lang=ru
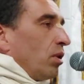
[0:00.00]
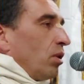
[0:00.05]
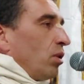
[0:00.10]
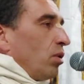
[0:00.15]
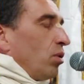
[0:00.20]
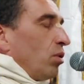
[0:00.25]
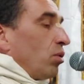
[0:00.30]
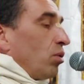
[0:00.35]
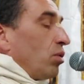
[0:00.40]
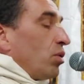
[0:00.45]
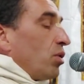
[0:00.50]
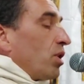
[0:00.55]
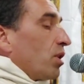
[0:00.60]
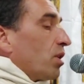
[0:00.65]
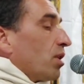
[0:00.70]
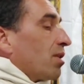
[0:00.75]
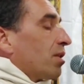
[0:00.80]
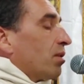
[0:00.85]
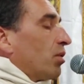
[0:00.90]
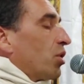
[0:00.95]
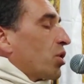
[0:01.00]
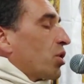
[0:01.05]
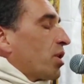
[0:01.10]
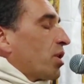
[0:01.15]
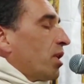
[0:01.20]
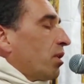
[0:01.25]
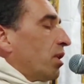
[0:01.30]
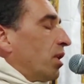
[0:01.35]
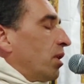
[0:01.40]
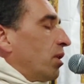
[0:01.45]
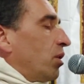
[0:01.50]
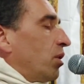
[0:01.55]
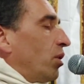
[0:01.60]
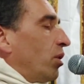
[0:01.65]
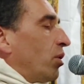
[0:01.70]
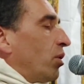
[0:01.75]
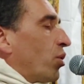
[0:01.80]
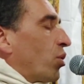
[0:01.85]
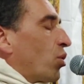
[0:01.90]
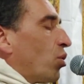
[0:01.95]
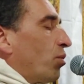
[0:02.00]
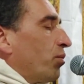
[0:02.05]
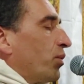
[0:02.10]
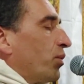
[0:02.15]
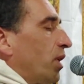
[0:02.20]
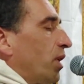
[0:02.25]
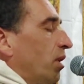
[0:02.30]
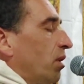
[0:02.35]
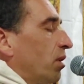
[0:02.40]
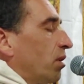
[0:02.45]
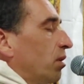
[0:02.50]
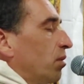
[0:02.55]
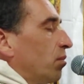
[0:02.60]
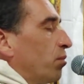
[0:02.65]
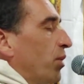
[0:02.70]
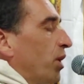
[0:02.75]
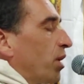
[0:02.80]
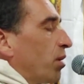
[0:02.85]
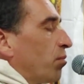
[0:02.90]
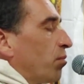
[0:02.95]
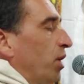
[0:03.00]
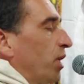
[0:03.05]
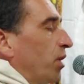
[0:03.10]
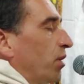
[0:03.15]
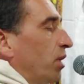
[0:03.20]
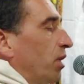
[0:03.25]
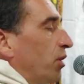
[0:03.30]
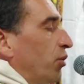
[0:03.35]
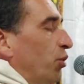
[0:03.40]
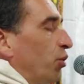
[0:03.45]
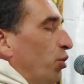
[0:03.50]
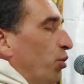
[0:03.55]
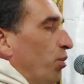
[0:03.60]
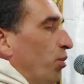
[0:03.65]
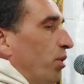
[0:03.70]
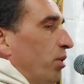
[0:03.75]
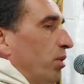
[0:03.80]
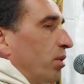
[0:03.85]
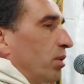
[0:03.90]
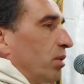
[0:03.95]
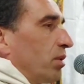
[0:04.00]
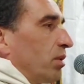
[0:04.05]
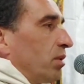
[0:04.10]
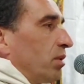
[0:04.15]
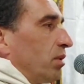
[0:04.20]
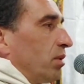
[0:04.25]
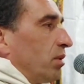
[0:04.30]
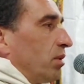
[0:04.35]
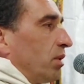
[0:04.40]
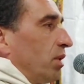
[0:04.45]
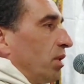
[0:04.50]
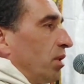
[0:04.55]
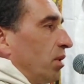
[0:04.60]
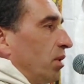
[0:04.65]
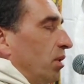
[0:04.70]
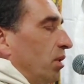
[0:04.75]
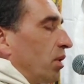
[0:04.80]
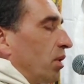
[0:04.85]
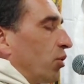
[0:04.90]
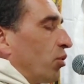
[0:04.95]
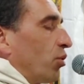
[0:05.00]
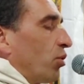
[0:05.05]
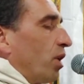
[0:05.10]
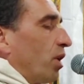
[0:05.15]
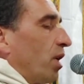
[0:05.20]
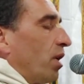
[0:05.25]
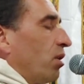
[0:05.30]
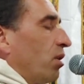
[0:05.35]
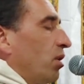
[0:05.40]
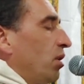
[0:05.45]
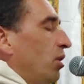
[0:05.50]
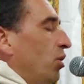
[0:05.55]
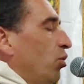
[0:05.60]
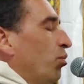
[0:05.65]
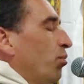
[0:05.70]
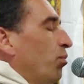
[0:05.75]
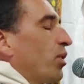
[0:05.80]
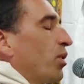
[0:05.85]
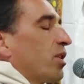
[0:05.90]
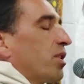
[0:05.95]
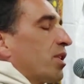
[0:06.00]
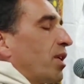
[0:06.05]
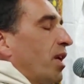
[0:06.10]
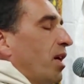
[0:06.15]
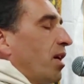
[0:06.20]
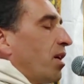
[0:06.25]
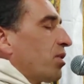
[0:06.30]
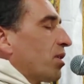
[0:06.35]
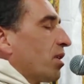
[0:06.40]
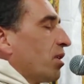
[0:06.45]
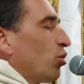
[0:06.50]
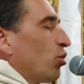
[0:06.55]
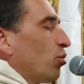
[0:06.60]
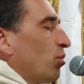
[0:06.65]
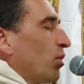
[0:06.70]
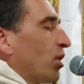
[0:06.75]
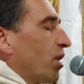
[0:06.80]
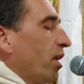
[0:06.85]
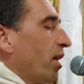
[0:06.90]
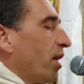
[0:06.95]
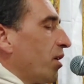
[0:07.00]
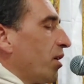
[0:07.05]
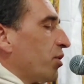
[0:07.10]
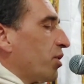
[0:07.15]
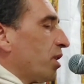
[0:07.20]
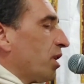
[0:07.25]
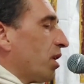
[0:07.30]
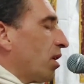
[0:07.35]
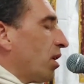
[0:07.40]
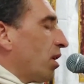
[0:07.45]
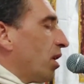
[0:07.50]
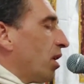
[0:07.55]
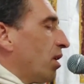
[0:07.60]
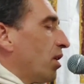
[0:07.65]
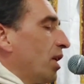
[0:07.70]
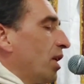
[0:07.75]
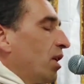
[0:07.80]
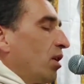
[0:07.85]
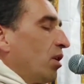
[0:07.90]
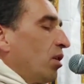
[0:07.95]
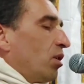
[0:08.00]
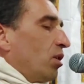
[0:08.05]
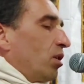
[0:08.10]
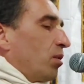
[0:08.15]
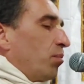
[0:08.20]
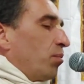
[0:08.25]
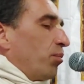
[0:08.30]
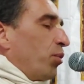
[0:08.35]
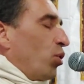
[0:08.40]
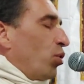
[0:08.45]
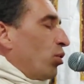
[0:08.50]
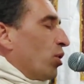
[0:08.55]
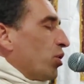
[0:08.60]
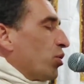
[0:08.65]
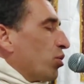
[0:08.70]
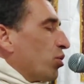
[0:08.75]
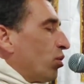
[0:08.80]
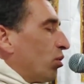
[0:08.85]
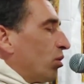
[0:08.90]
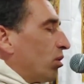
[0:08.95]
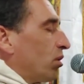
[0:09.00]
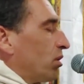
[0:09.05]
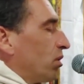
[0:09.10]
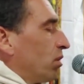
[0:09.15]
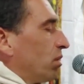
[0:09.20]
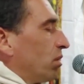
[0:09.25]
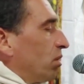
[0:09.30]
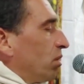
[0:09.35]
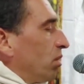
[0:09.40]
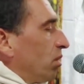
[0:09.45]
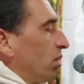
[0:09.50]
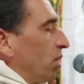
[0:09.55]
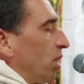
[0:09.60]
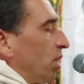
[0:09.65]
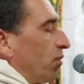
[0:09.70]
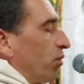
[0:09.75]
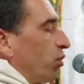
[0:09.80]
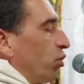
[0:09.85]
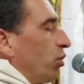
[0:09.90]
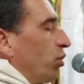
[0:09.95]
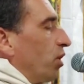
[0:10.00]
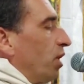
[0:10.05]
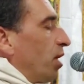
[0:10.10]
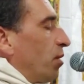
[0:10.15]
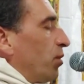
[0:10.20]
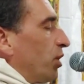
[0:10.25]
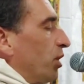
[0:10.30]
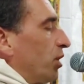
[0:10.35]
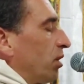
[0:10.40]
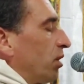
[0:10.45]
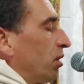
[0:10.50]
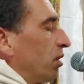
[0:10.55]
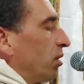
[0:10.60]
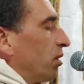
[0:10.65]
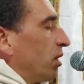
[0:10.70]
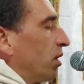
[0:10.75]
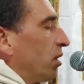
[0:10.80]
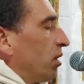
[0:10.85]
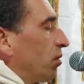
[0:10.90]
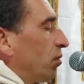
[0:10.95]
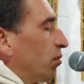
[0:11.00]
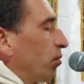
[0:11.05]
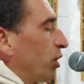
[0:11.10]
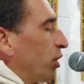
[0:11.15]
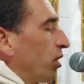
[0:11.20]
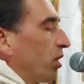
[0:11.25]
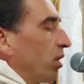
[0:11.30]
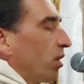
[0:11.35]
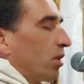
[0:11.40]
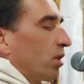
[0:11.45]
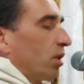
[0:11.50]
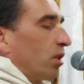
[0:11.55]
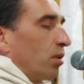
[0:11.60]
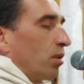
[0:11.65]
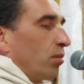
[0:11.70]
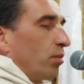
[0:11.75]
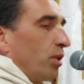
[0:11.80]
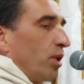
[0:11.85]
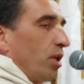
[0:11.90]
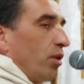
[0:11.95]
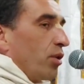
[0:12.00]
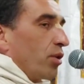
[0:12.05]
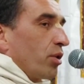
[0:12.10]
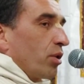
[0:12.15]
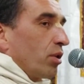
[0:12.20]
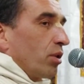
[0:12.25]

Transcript: То есть это совершенно ровная барабанная дробь, которая не убыстряется, не умедляется, а полностью, как фундамент под Киртоном лежит.